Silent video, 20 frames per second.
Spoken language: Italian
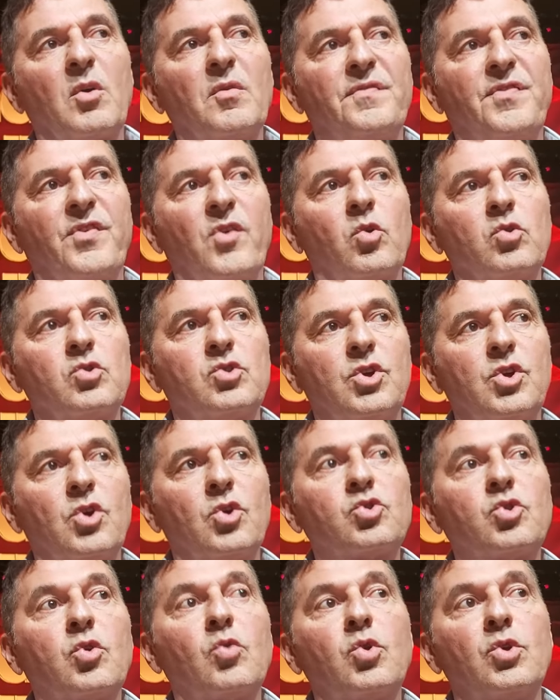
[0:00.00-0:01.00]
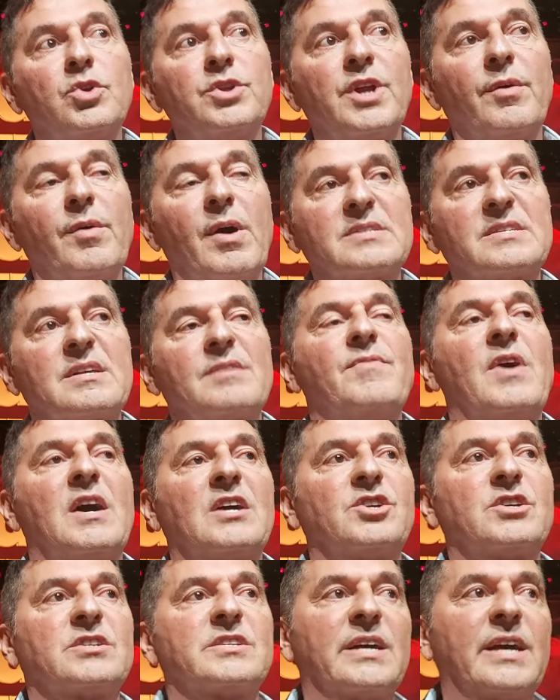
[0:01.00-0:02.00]
nei confronti, io ho dovuto dire va
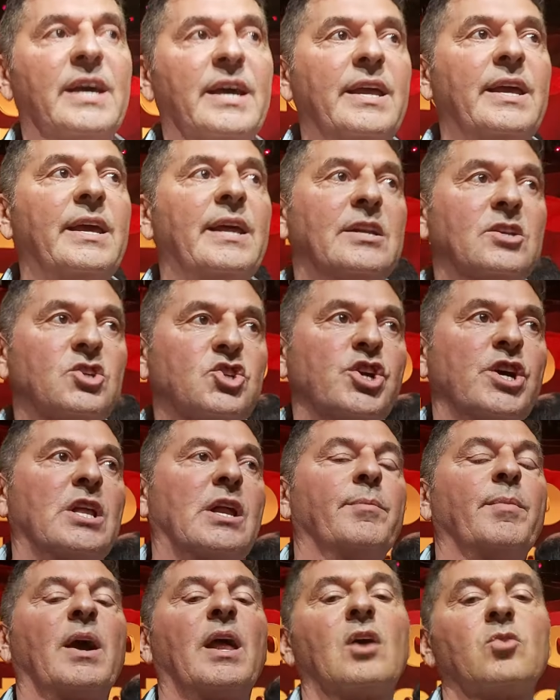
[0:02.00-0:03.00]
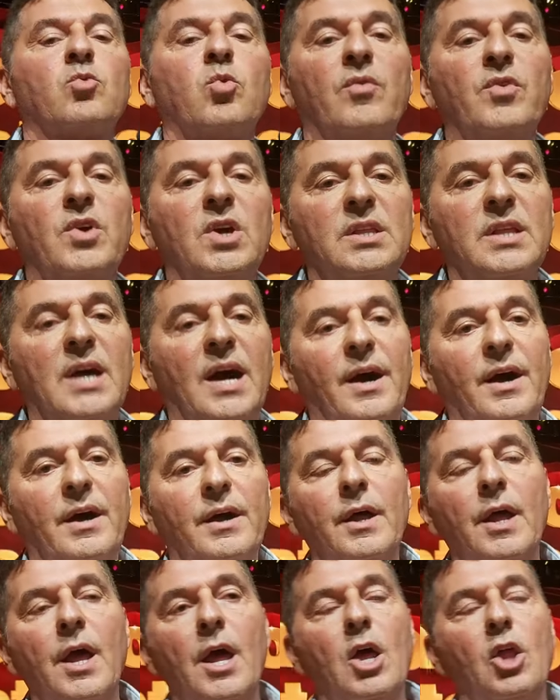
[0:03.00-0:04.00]
selvaggia, sei carina, eccetera, ma è la tua vita.
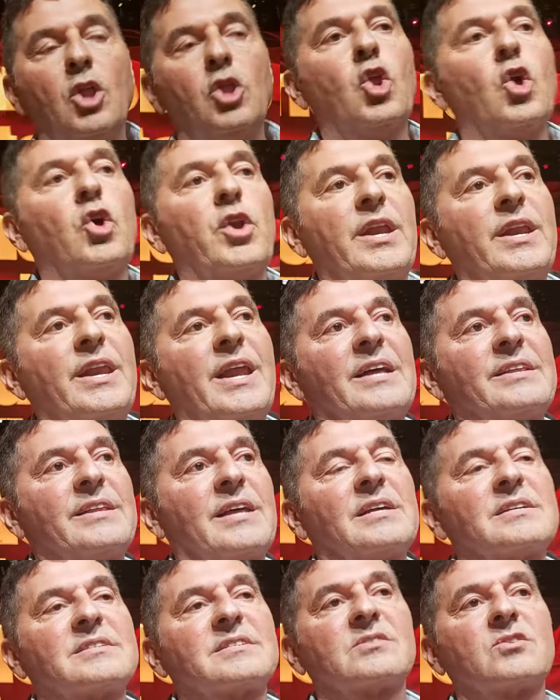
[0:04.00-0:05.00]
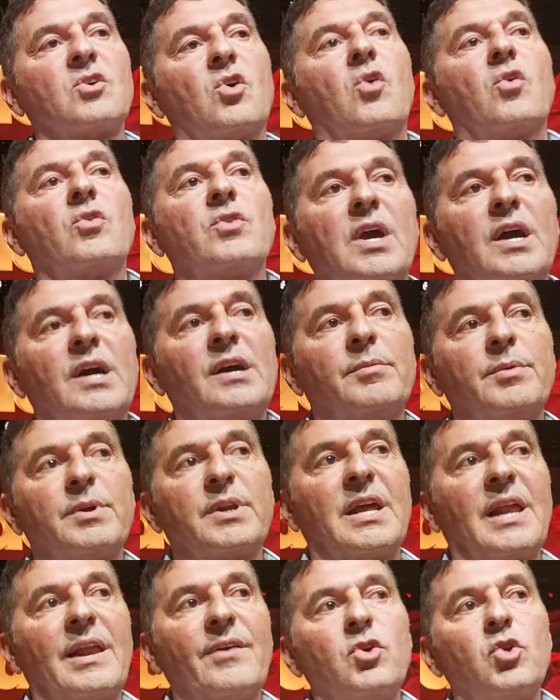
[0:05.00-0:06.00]
Non è nata la storia
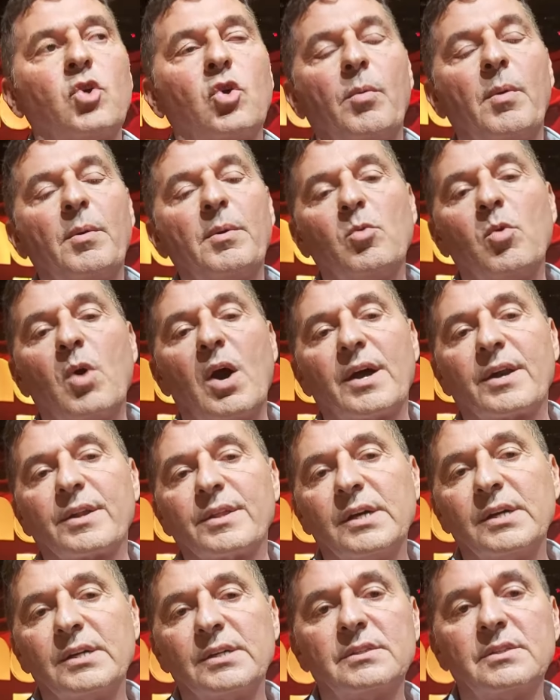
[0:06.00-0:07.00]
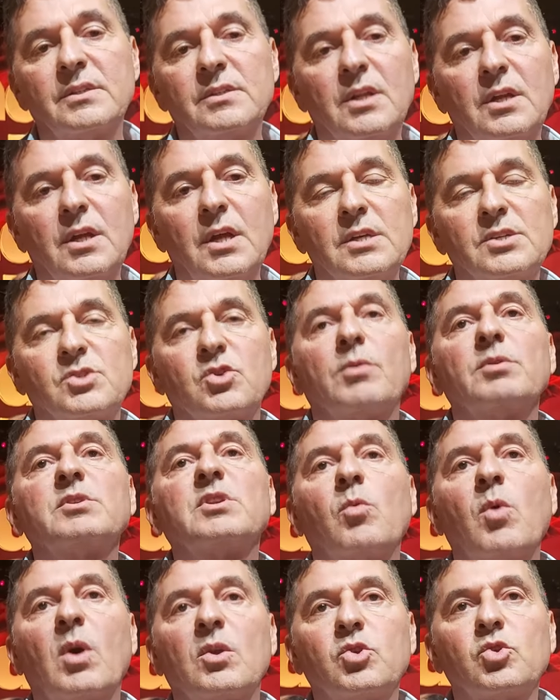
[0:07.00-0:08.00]
perché la vedo come mi guarda.
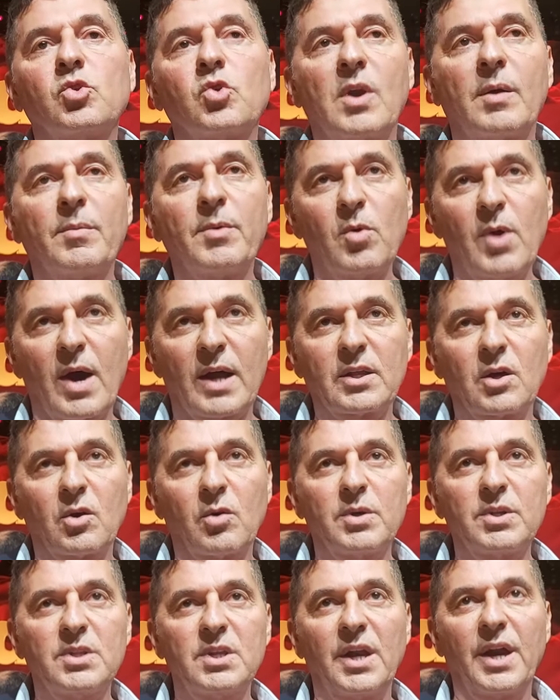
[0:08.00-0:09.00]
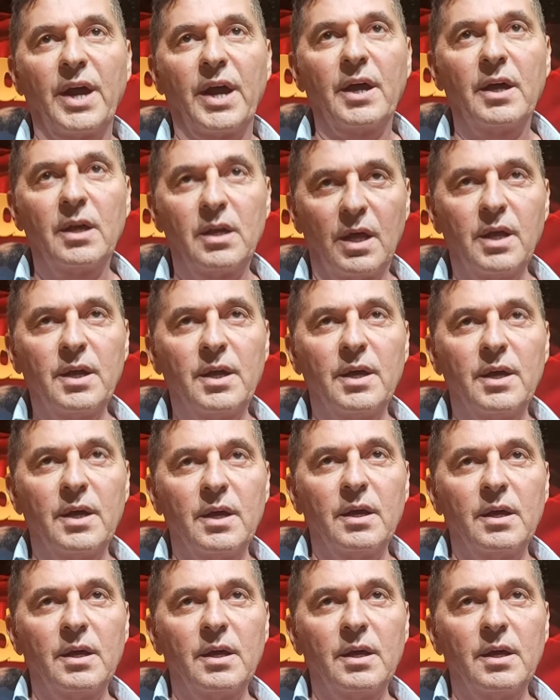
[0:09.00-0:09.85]
Sicuramente quando torna mi guarda come dire